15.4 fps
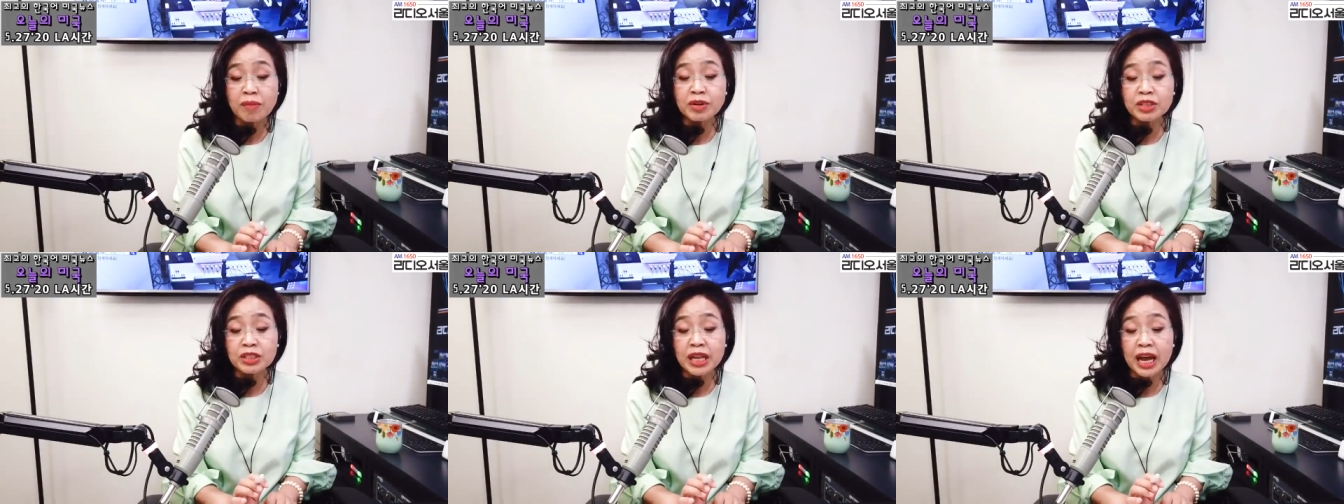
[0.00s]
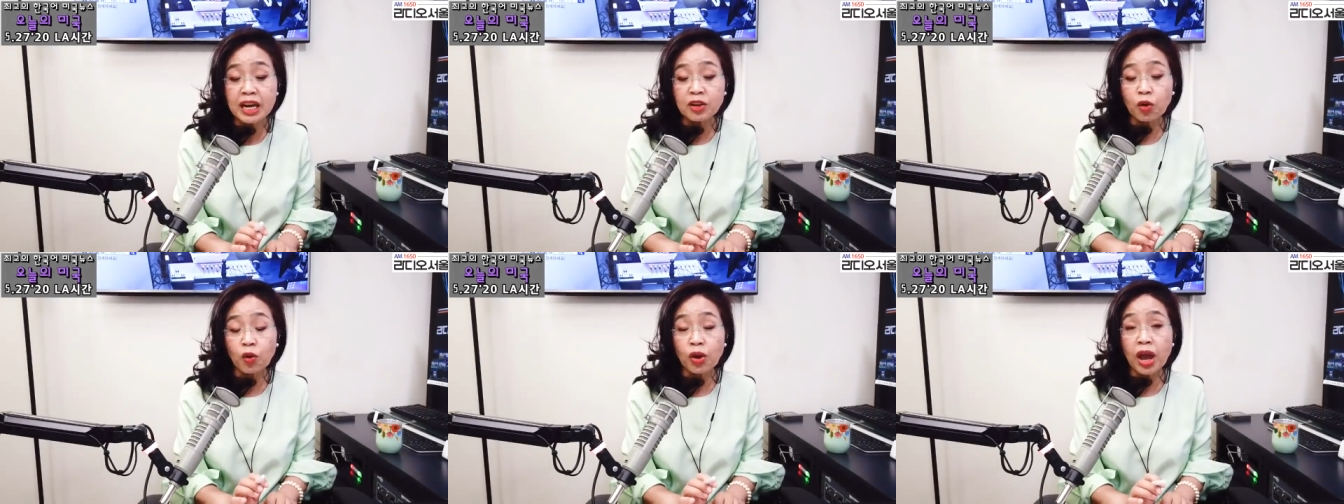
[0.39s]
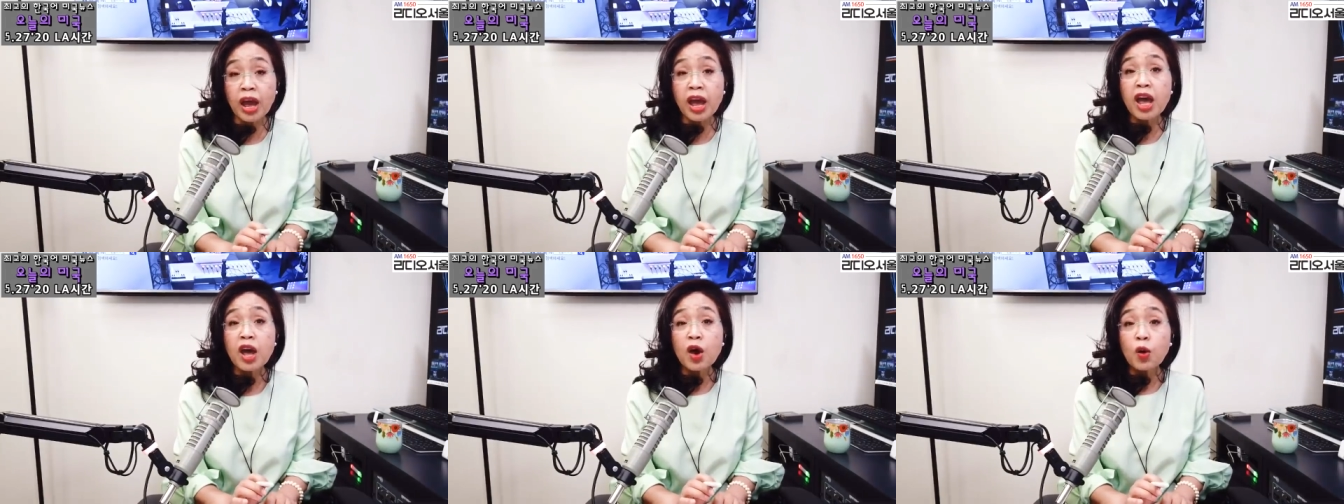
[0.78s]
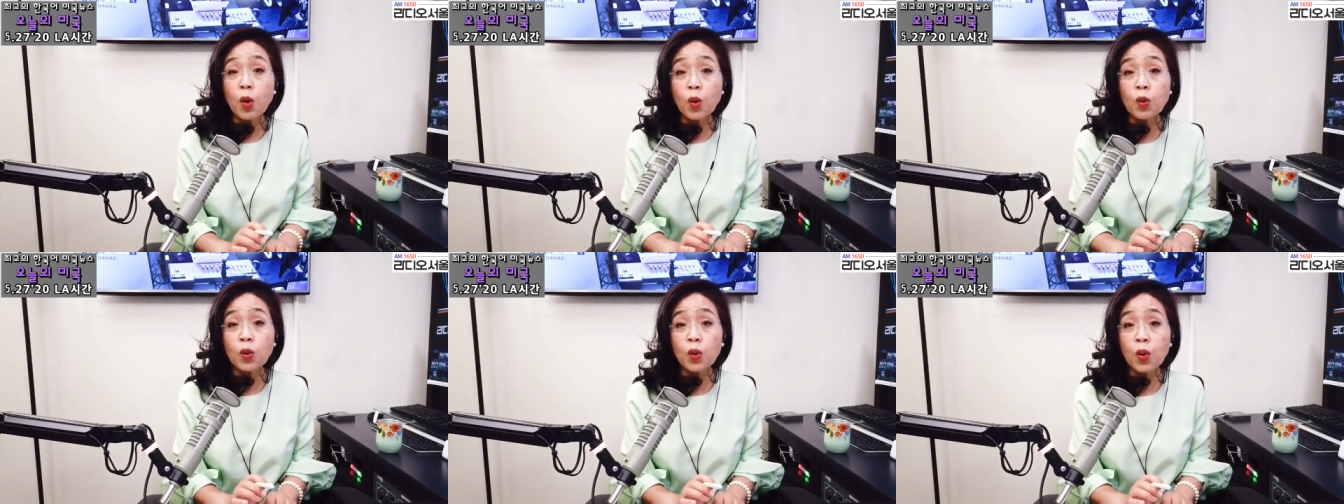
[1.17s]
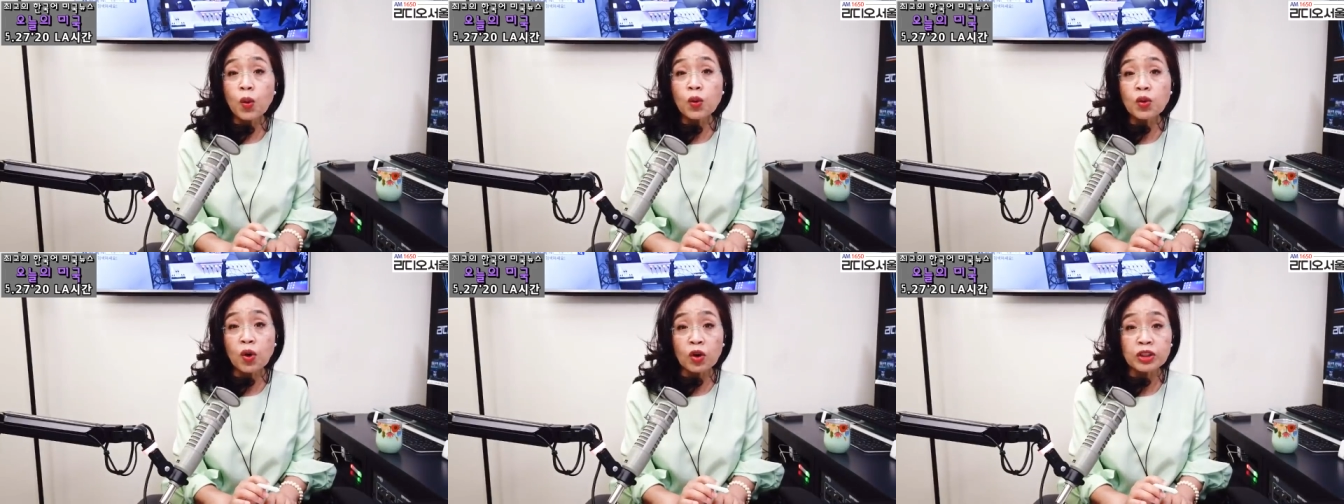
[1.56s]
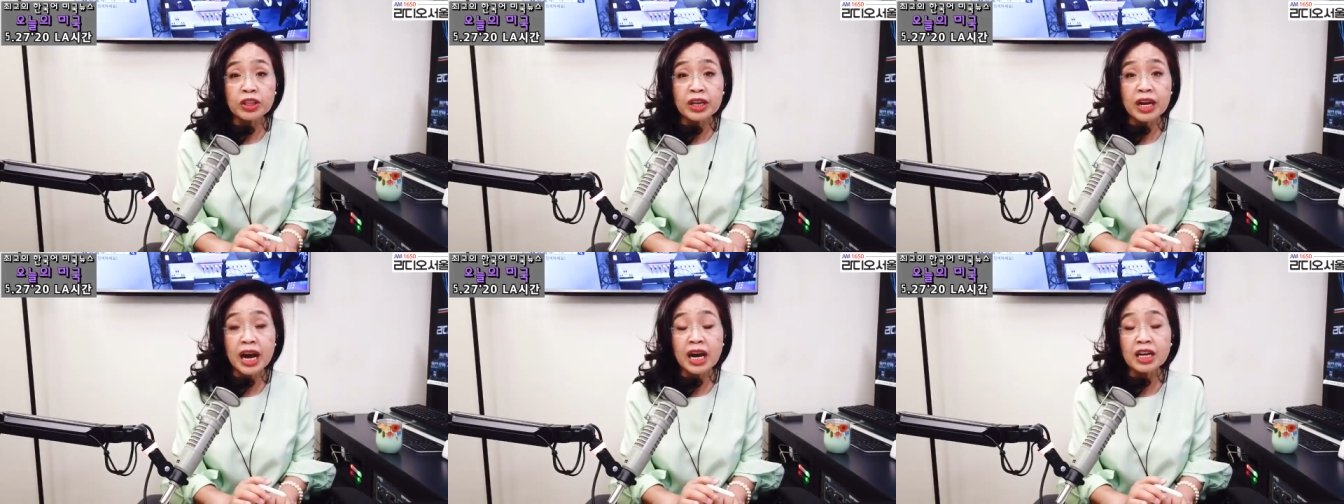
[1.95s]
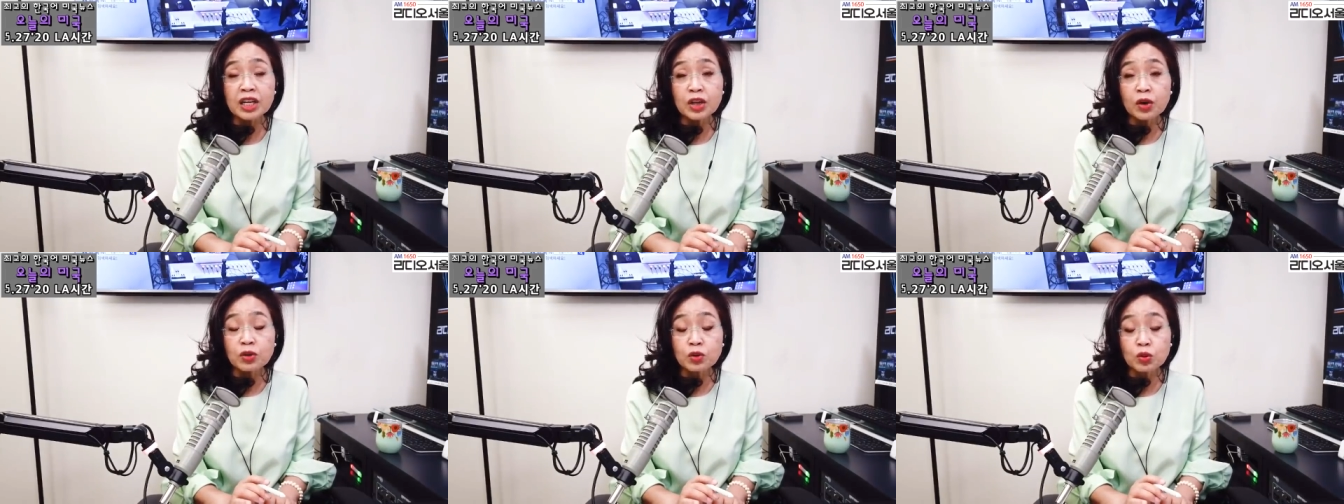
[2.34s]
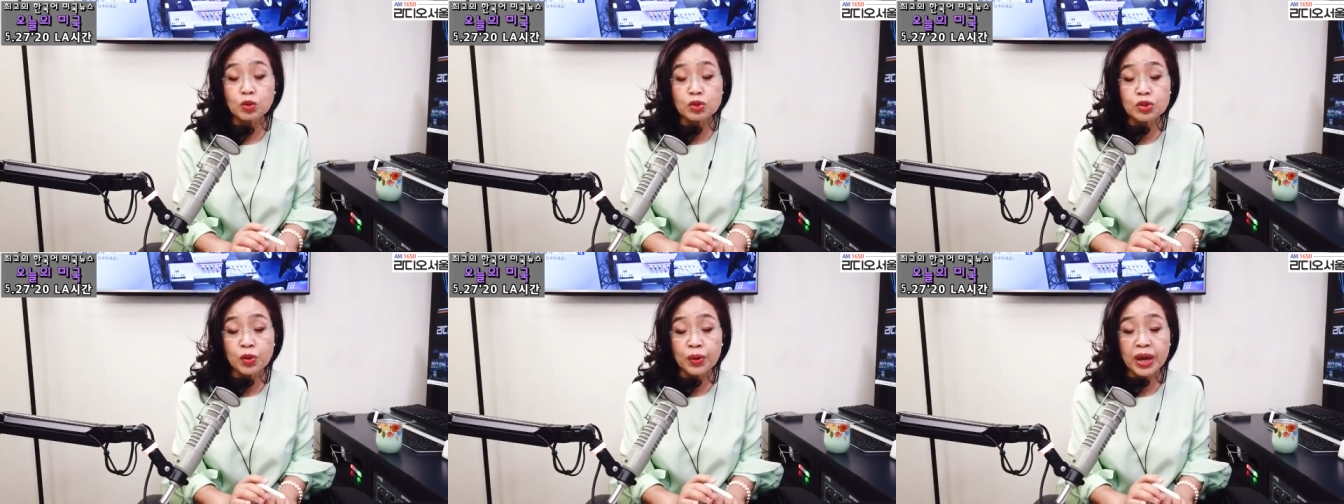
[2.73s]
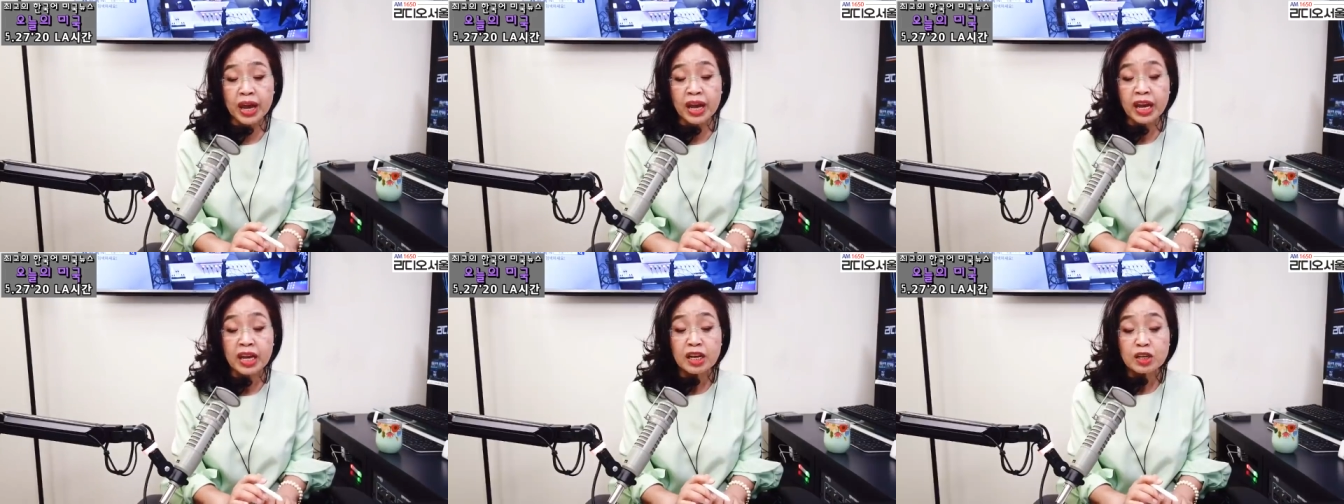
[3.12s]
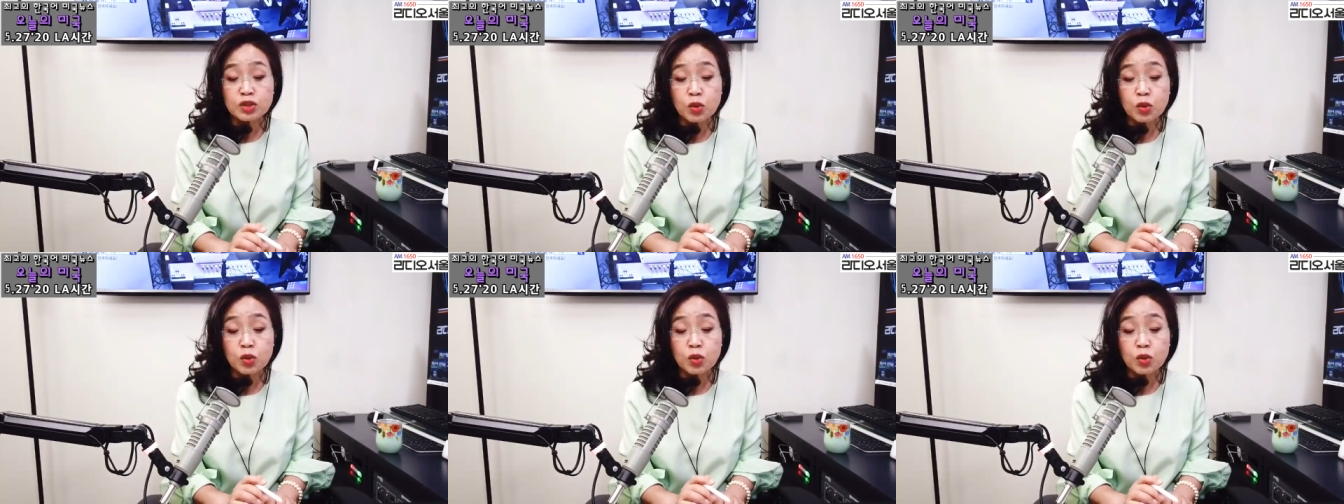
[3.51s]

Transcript: 하버드대학교의 공공건강연구소의